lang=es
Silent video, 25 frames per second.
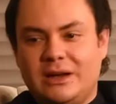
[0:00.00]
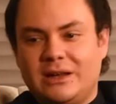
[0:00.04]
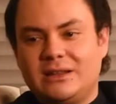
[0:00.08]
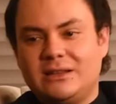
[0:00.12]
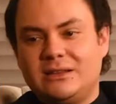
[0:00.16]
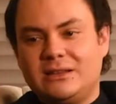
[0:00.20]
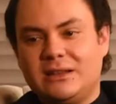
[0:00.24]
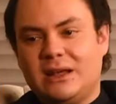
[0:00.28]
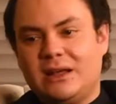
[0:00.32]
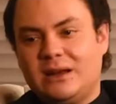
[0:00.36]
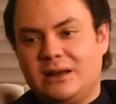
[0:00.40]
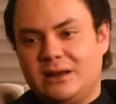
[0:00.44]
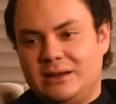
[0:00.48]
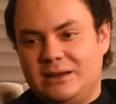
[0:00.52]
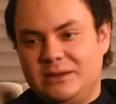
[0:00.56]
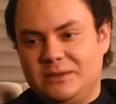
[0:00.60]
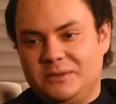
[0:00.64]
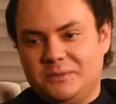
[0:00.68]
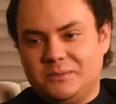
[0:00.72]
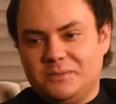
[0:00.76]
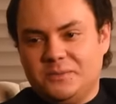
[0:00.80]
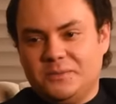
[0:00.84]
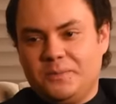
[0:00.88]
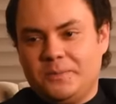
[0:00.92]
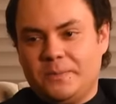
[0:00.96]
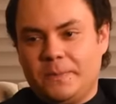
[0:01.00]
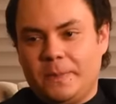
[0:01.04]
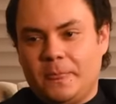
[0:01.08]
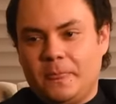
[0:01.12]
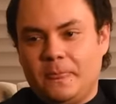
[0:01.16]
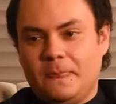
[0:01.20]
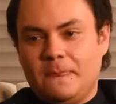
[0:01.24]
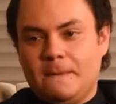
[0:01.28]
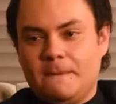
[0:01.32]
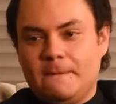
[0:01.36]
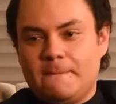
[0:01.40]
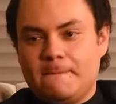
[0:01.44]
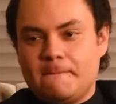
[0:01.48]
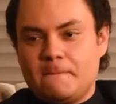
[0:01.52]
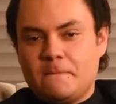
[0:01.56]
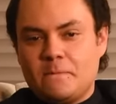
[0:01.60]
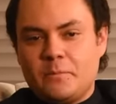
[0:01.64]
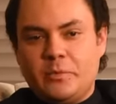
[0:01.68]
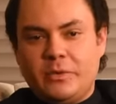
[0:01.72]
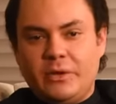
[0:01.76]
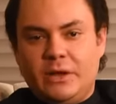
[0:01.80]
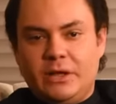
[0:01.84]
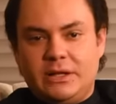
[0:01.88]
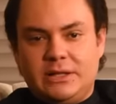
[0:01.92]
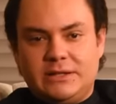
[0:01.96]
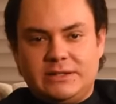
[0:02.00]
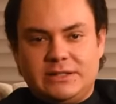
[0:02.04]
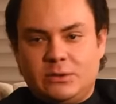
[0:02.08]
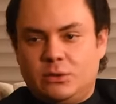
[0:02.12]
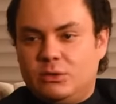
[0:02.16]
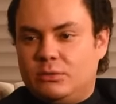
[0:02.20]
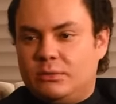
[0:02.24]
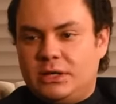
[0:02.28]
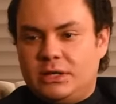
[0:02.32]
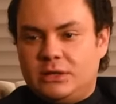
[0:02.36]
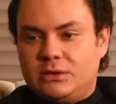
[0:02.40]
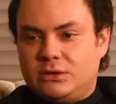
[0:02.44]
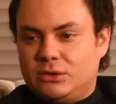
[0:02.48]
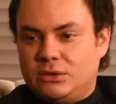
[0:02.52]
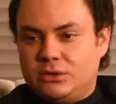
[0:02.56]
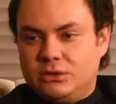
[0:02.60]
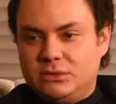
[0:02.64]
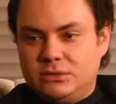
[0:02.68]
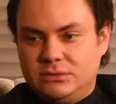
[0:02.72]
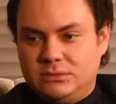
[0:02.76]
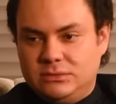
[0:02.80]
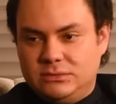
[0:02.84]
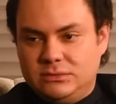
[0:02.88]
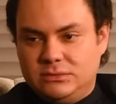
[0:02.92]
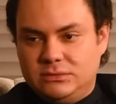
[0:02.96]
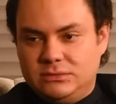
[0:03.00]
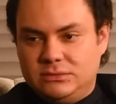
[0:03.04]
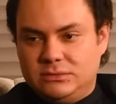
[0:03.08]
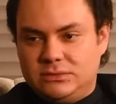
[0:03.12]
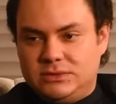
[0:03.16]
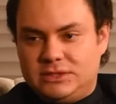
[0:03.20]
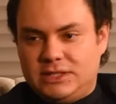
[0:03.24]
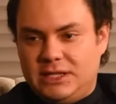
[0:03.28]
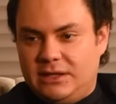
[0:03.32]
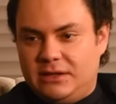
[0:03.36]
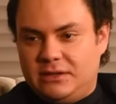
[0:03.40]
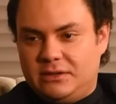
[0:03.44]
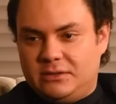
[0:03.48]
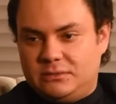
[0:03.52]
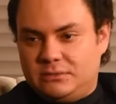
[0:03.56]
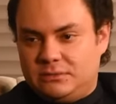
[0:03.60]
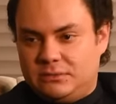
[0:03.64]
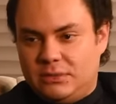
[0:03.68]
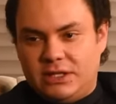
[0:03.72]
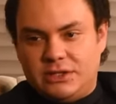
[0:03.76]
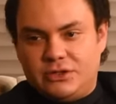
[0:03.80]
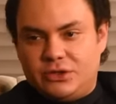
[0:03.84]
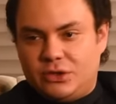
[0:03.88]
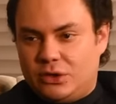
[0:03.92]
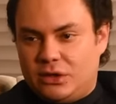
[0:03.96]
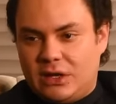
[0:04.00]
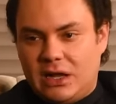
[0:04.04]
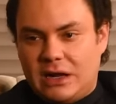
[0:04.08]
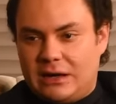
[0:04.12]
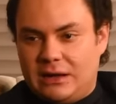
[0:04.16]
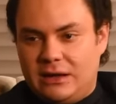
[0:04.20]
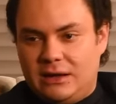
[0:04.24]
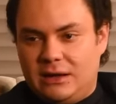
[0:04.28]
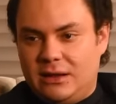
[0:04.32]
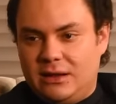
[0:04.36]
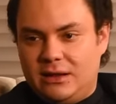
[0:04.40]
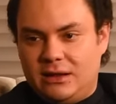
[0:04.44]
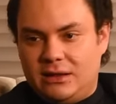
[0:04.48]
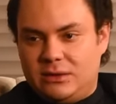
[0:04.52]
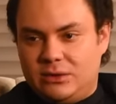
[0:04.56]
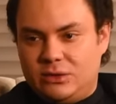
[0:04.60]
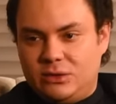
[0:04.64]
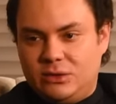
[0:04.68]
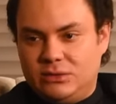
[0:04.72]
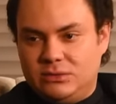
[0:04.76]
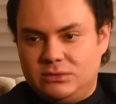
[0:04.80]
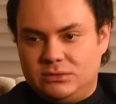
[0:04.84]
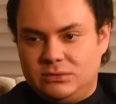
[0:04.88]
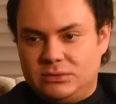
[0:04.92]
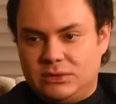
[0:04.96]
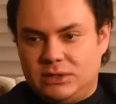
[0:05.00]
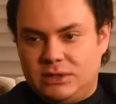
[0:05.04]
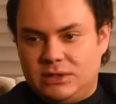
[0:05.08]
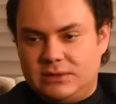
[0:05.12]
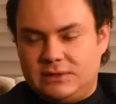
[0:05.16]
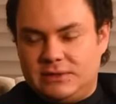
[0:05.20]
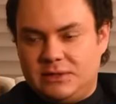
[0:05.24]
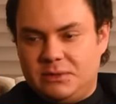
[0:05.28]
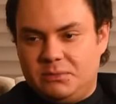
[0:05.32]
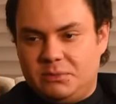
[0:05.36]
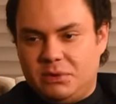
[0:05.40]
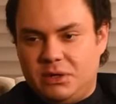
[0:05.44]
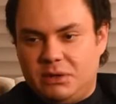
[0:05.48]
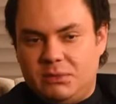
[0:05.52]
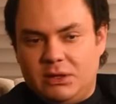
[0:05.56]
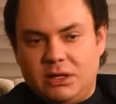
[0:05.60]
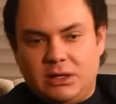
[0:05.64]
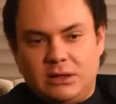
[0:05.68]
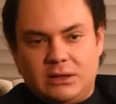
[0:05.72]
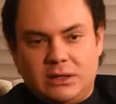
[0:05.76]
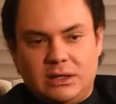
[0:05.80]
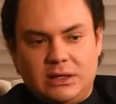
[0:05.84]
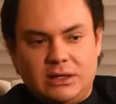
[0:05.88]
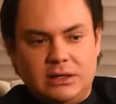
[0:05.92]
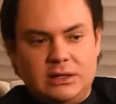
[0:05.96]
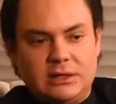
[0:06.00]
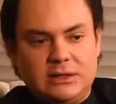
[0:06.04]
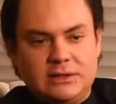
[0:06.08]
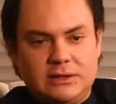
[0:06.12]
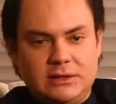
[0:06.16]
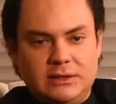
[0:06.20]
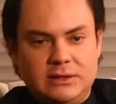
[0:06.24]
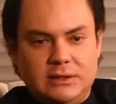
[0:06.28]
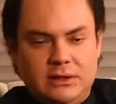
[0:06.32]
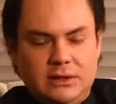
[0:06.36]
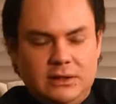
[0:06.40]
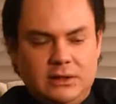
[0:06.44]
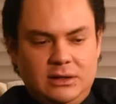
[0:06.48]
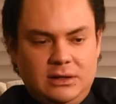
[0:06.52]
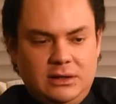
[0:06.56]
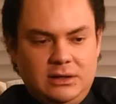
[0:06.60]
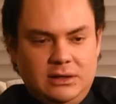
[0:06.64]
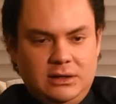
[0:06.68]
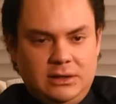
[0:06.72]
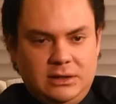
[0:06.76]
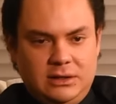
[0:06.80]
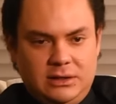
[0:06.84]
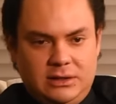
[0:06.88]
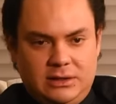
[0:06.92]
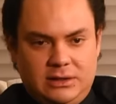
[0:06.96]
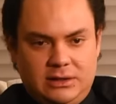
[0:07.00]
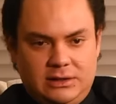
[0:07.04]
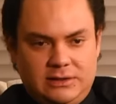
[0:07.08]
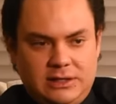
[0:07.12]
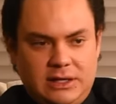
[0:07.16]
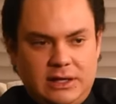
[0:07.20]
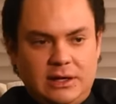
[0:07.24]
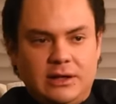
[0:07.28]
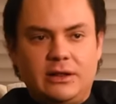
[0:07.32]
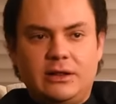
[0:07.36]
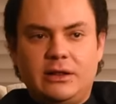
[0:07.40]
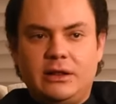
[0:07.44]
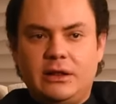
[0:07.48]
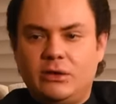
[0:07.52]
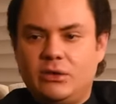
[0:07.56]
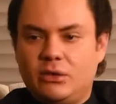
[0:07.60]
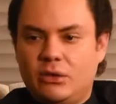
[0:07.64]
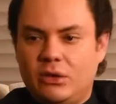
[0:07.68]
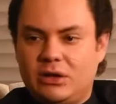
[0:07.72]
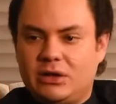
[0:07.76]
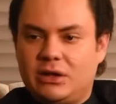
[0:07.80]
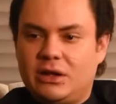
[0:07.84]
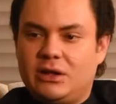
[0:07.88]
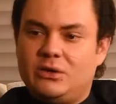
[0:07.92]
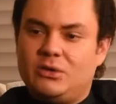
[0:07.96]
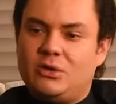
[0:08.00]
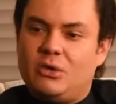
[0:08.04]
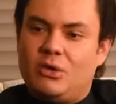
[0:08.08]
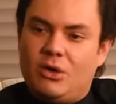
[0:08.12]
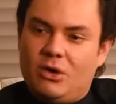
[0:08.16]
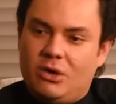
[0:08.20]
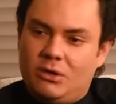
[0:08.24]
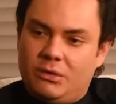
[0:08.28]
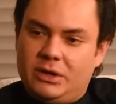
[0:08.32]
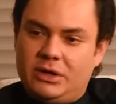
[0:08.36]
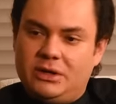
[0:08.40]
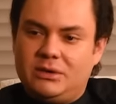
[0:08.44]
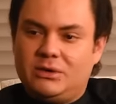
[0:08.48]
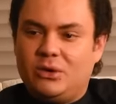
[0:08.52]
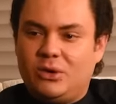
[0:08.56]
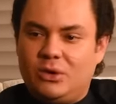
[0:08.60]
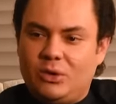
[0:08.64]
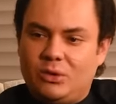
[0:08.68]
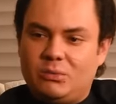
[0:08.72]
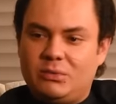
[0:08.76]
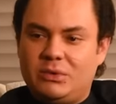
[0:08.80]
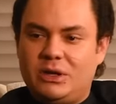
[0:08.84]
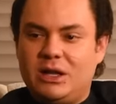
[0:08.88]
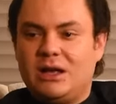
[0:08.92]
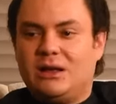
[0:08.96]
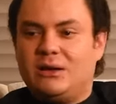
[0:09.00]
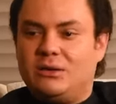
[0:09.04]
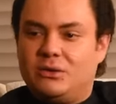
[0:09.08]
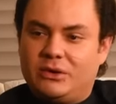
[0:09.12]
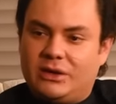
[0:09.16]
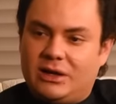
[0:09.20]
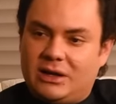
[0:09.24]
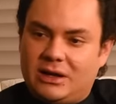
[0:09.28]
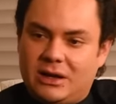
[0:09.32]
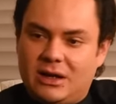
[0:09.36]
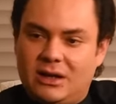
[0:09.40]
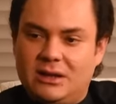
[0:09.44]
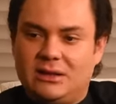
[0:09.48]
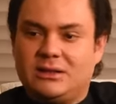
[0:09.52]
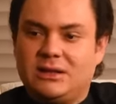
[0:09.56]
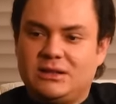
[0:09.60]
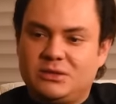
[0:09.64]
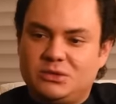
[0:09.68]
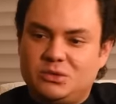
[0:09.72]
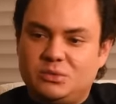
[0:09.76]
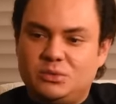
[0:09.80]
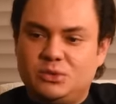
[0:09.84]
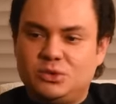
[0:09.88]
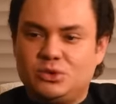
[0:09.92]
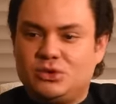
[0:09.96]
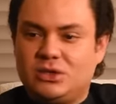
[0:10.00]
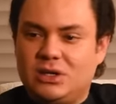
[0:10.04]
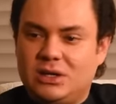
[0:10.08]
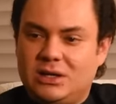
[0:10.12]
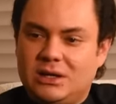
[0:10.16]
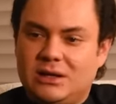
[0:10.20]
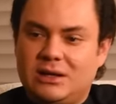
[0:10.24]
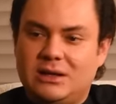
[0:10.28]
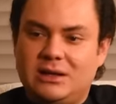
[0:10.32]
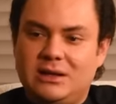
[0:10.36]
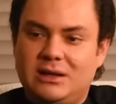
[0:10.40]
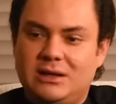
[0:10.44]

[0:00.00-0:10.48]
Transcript: a cantarle. En ese momento, sin mencionarle nada, ¿no? Él simplemente eh, se le dijo, aquí hay un joven colombiano que canta su música y